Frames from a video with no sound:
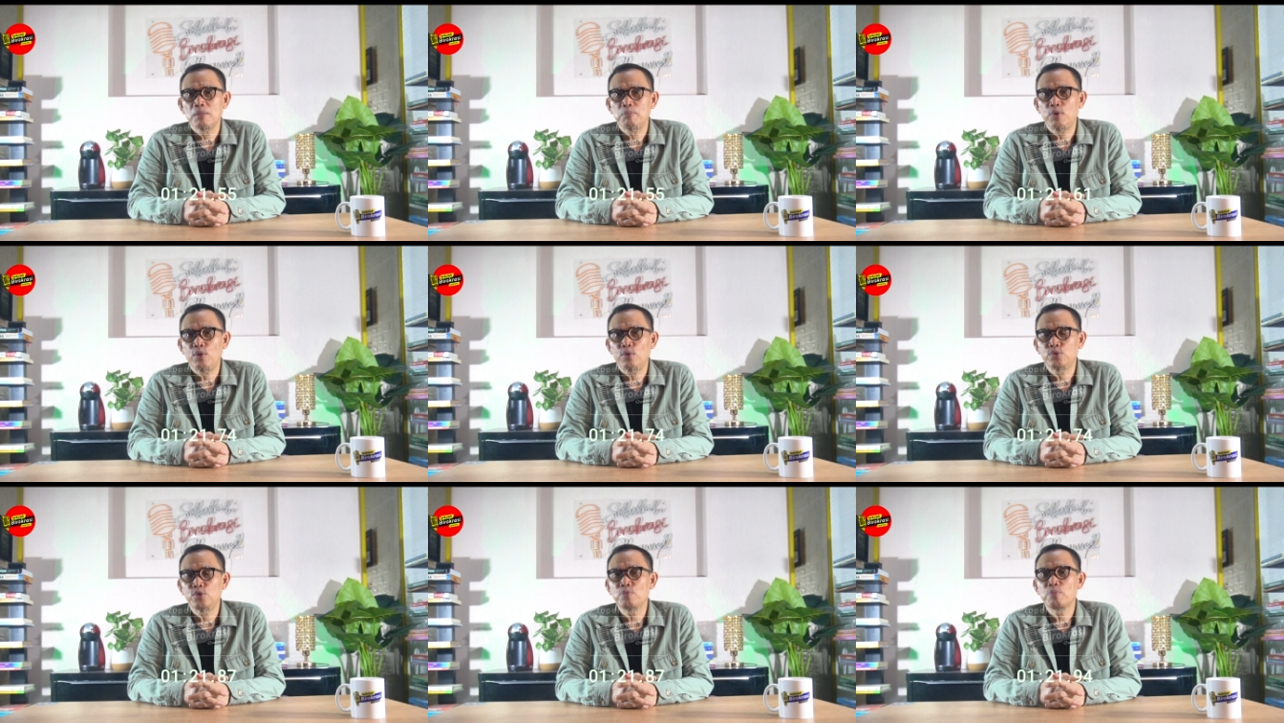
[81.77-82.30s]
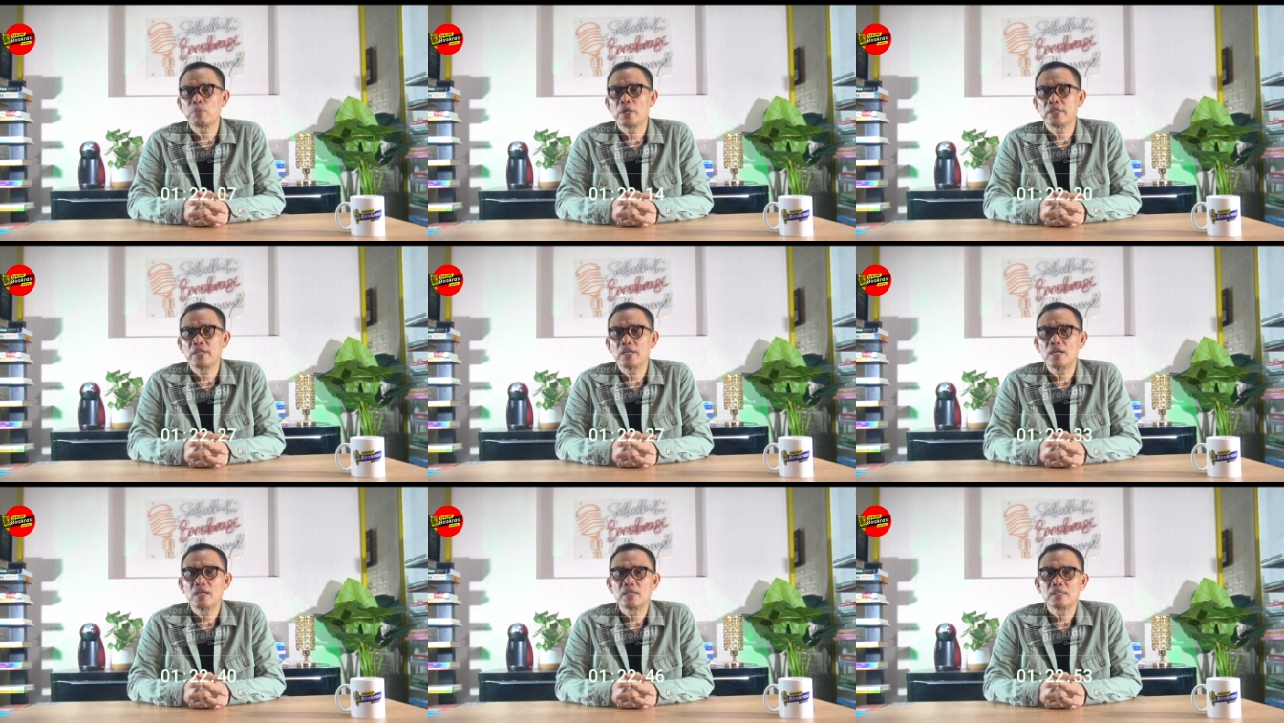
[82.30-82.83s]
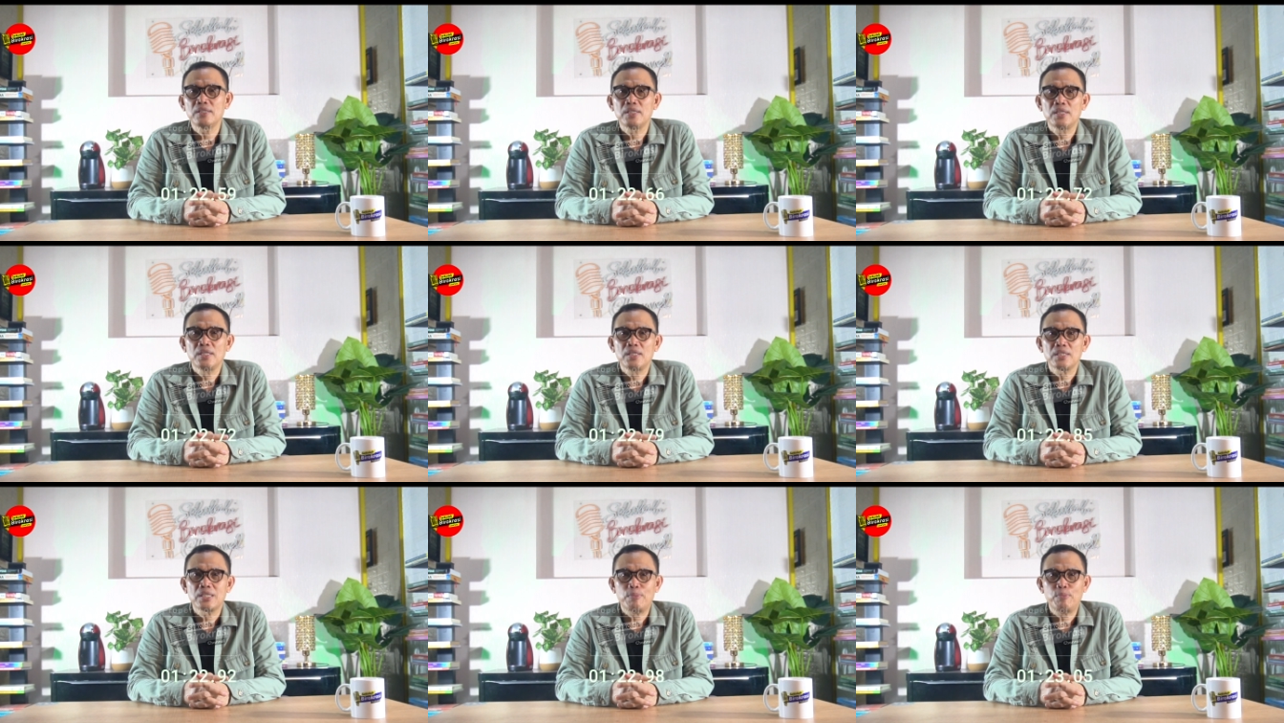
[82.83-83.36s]
berujung pada
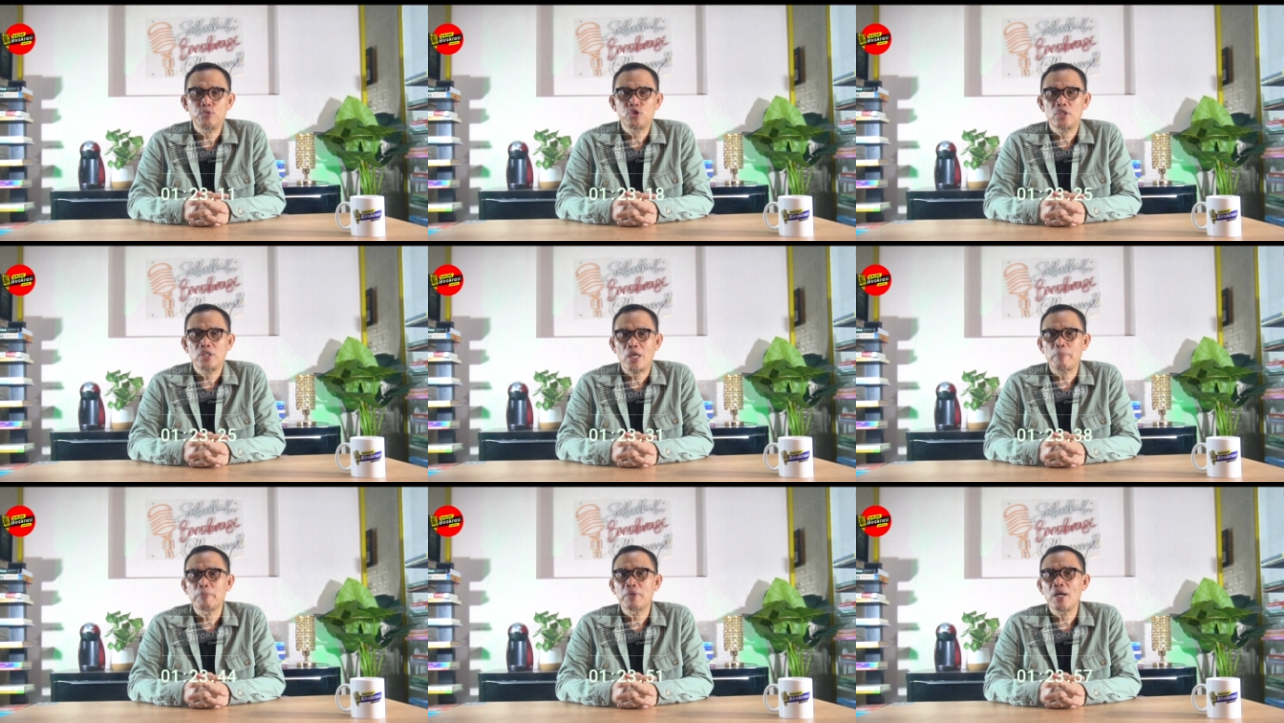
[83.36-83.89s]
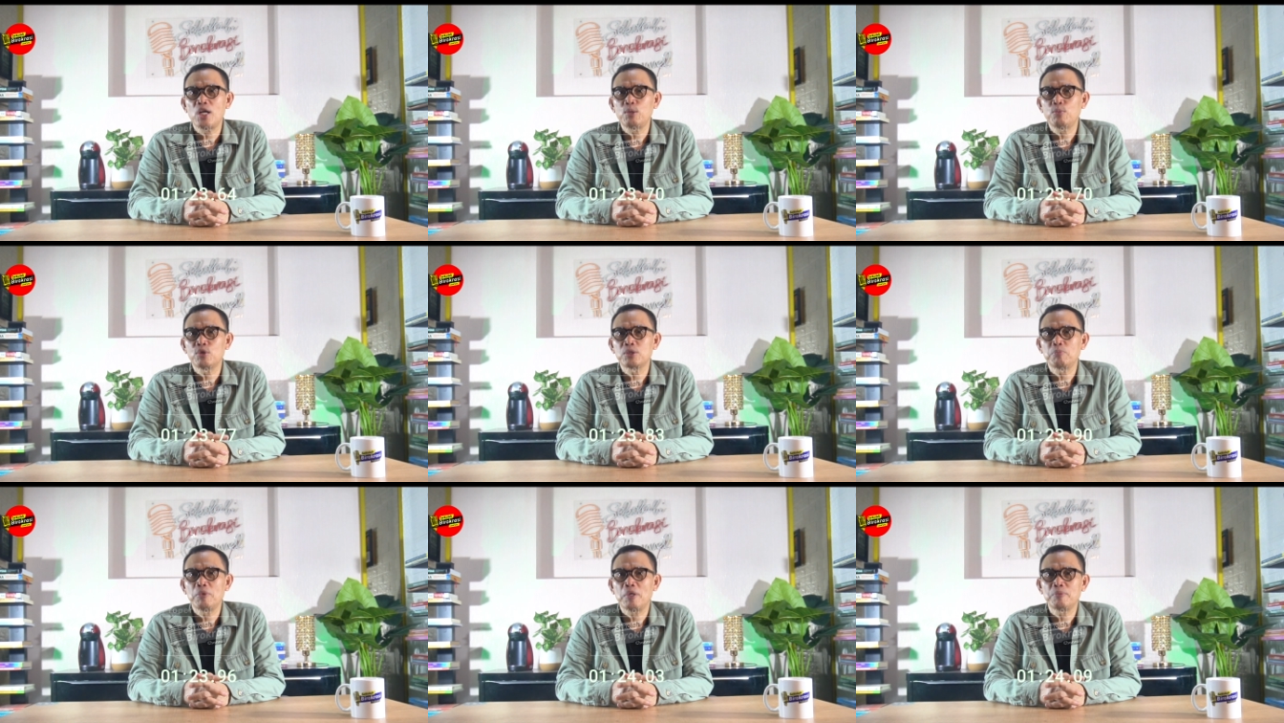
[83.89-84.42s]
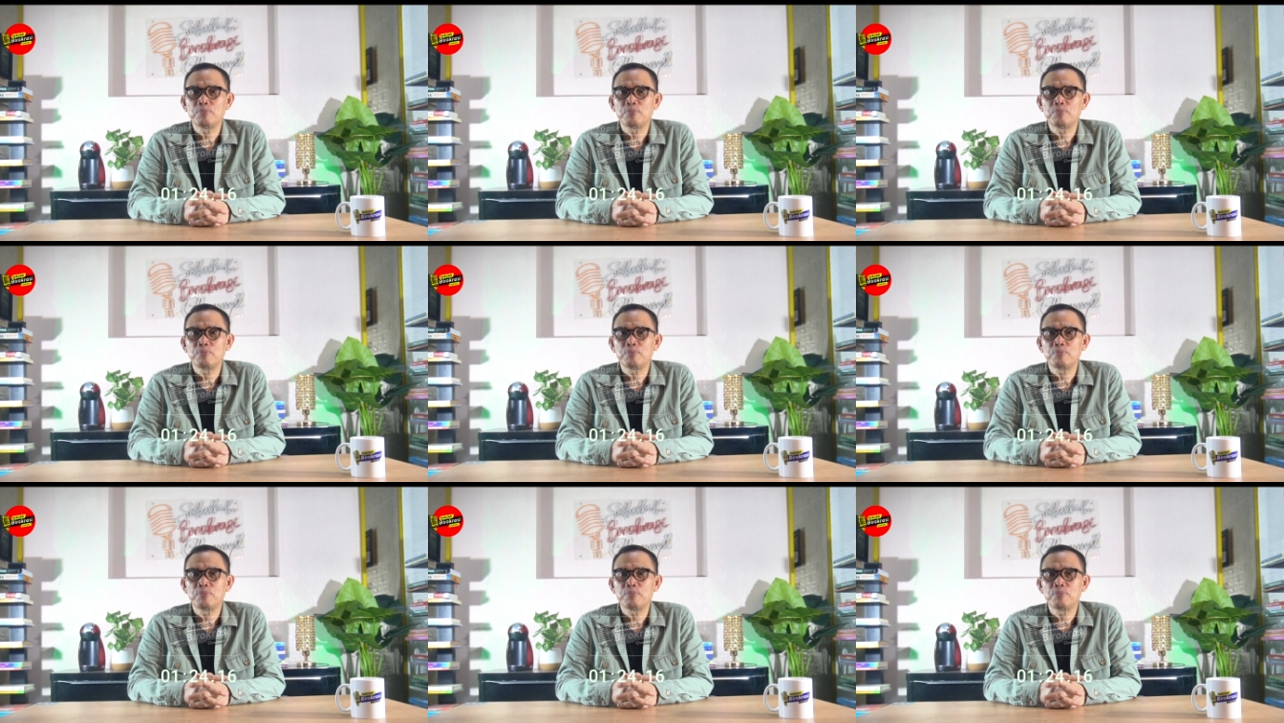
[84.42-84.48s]
Keputusan MK nomor